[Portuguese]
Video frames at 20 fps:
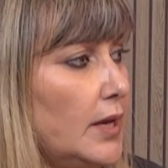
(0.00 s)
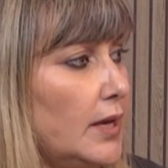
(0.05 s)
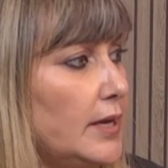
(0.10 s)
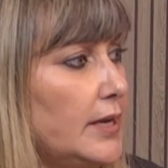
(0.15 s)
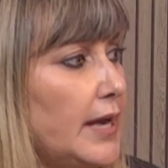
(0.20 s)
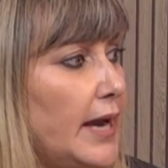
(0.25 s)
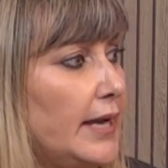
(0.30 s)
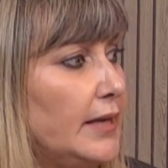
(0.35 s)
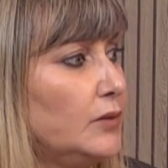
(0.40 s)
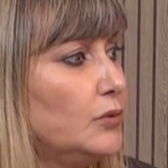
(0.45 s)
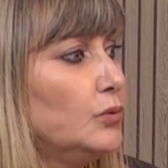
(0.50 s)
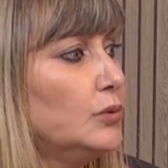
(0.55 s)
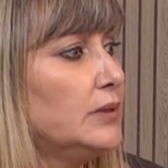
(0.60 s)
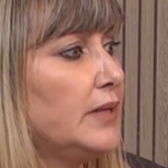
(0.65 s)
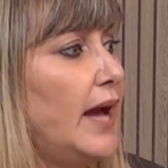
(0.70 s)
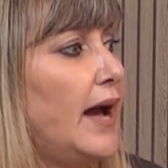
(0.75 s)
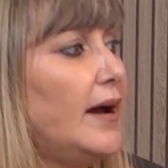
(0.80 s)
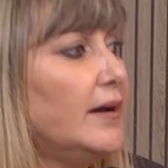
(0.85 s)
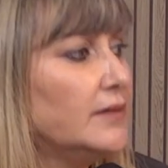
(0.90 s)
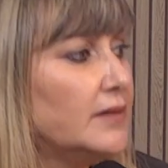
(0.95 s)
E aí, do
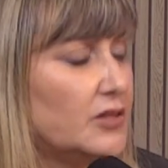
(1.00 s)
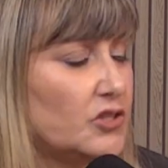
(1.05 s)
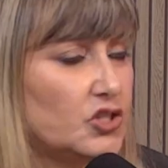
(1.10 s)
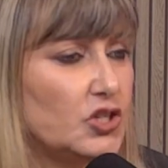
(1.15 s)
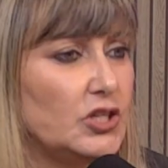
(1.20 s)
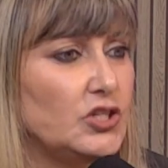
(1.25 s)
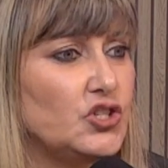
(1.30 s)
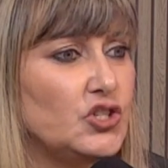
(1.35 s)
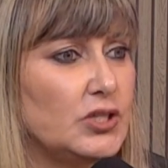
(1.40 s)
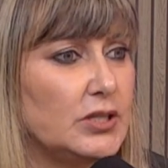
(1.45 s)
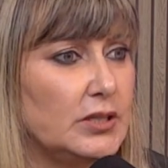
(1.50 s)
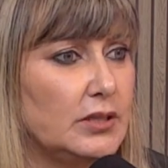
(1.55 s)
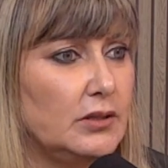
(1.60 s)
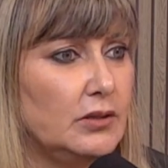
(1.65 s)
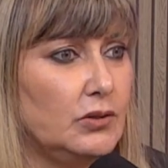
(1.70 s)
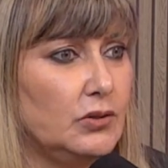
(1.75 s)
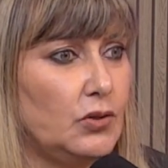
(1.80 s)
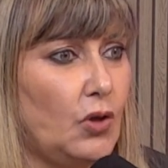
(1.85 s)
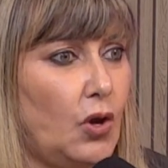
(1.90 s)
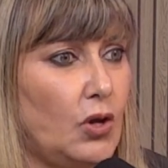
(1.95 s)
nada, a gente,
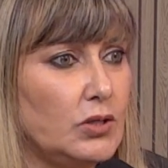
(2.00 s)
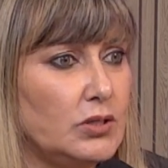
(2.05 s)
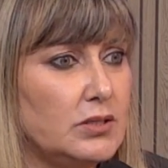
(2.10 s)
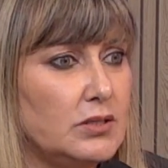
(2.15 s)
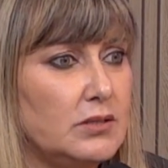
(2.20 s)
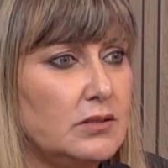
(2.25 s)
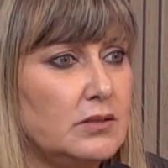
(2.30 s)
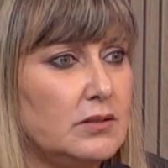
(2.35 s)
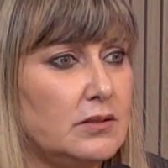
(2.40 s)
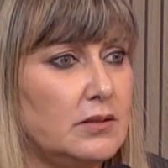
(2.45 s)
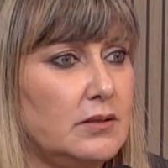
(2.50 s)
nós